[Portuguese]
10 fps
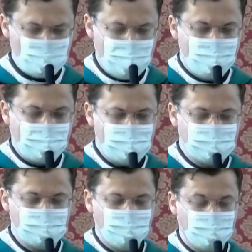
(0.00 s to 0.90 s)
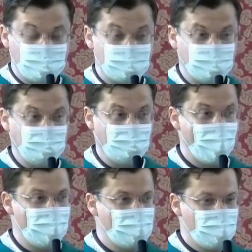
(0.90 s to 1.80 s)
abrace você
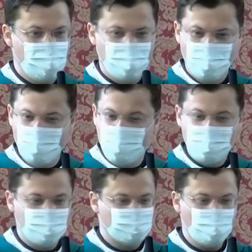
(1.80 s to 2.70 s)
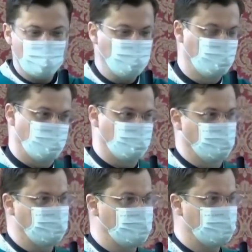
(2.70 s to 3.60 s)
e fique só com
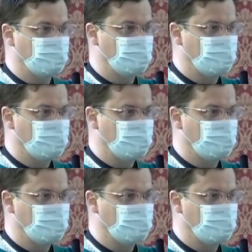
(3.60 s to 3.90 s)
Jesus.